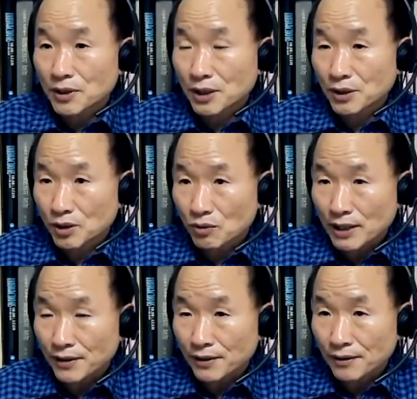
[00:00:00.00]
왜
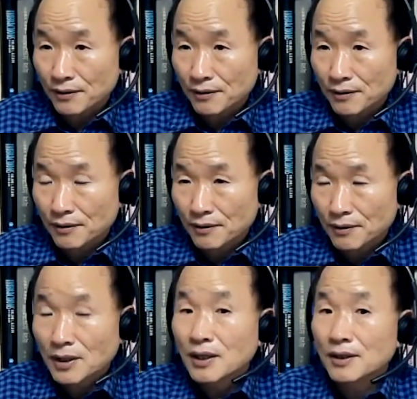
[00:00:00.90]
어려울까요?
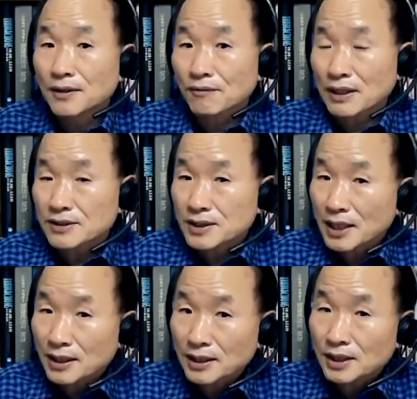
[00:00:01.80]

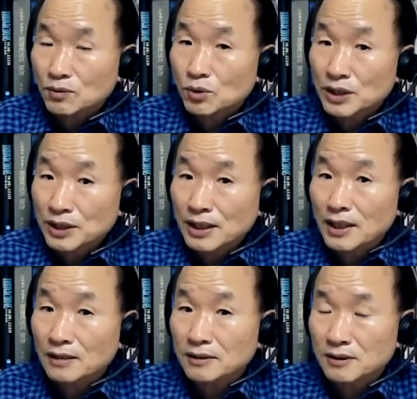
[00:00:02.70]
관찰이, 우리
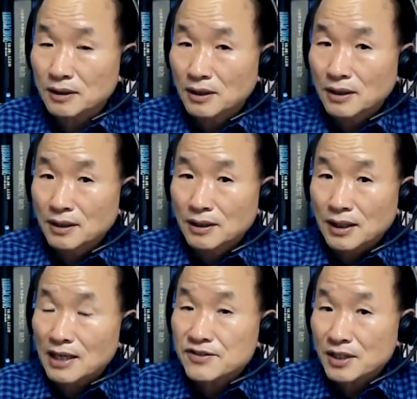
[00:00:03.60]
인간은
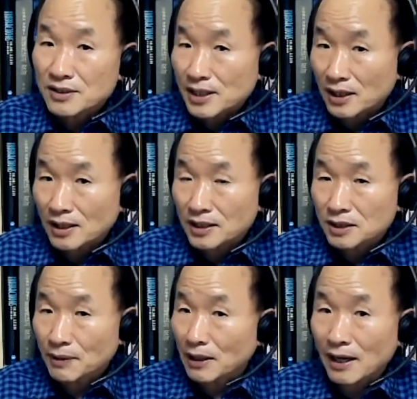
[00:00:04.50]
관찰을 잘할 것
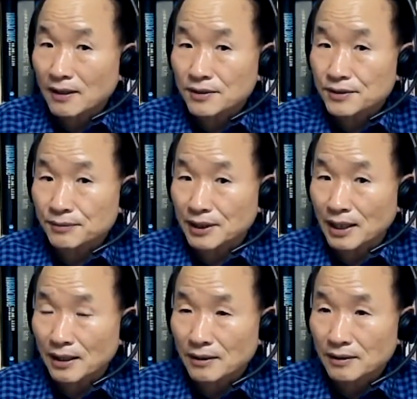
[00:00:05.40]
같지만 안
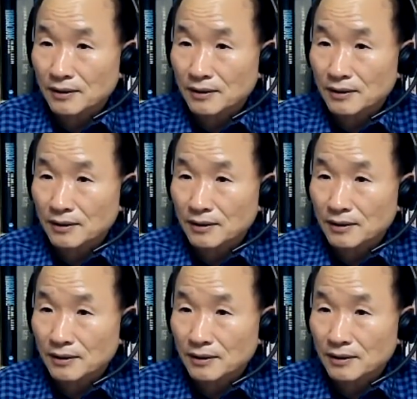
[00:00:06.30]
그렇습니다.